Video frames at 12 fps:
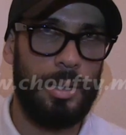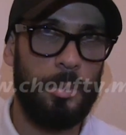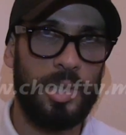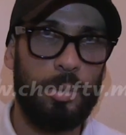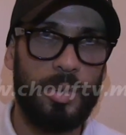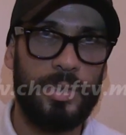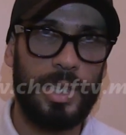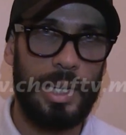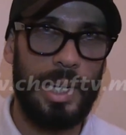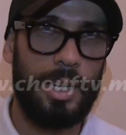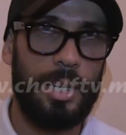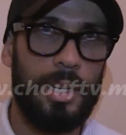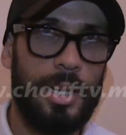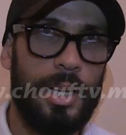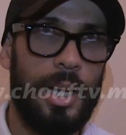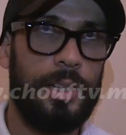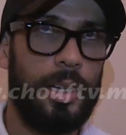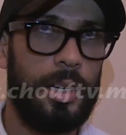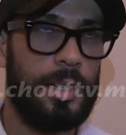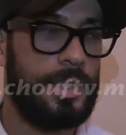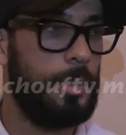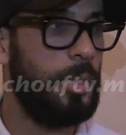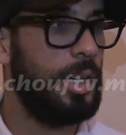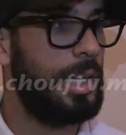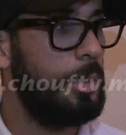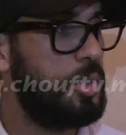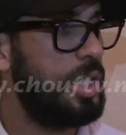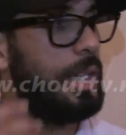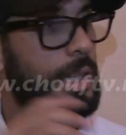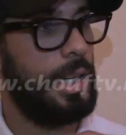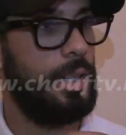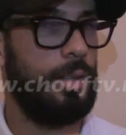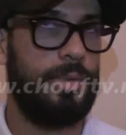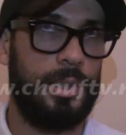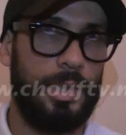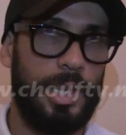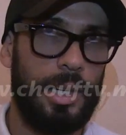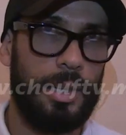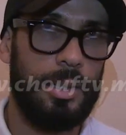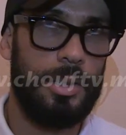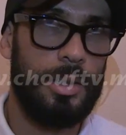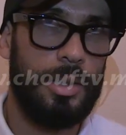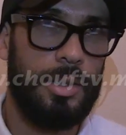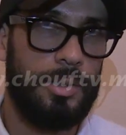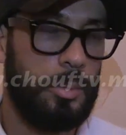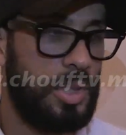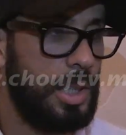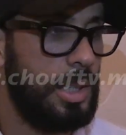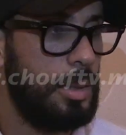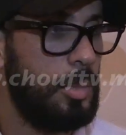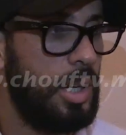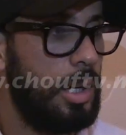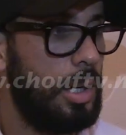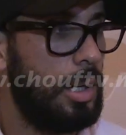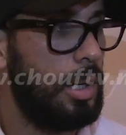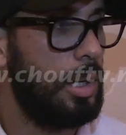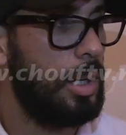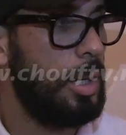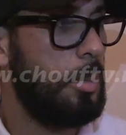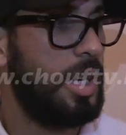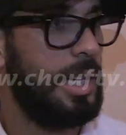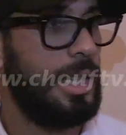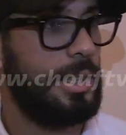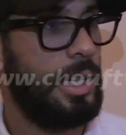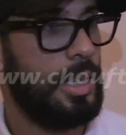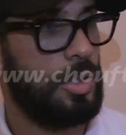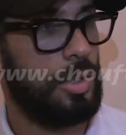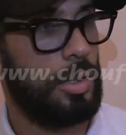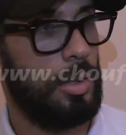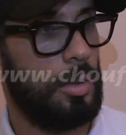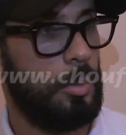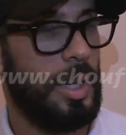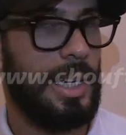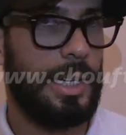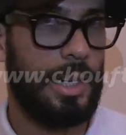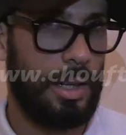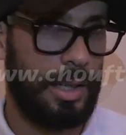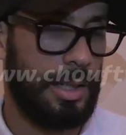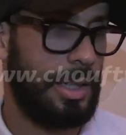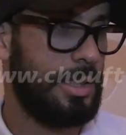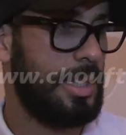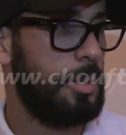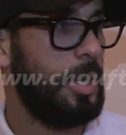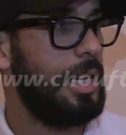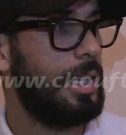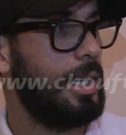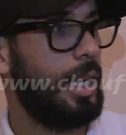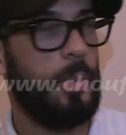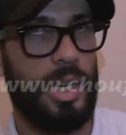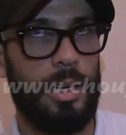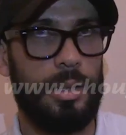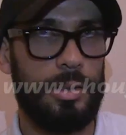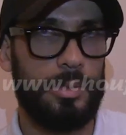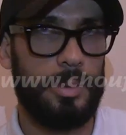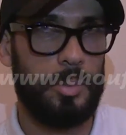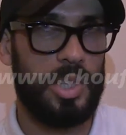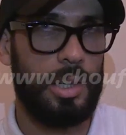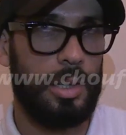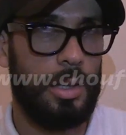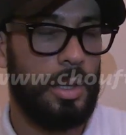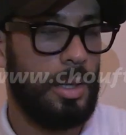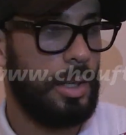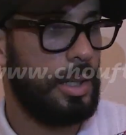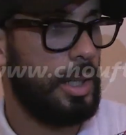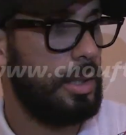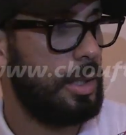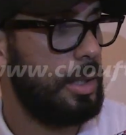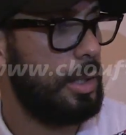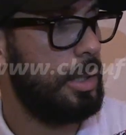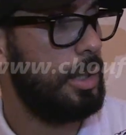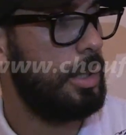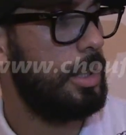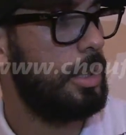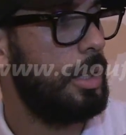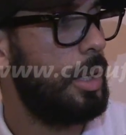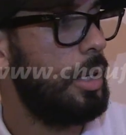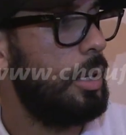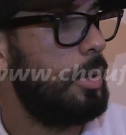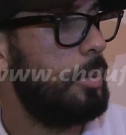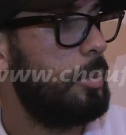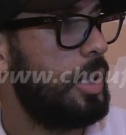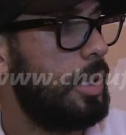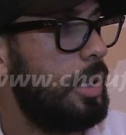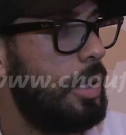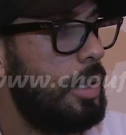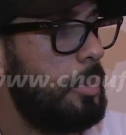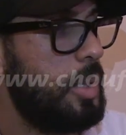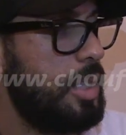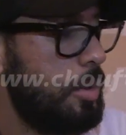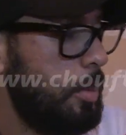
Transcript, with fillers: مهضومه في ذاك الحق ان زعما كلمتي هي اللي كاينه في الدار فهمتيني ما ما كنعطيهاش بحال كتحس بحال كنقمعها فهمتي يعني ما ما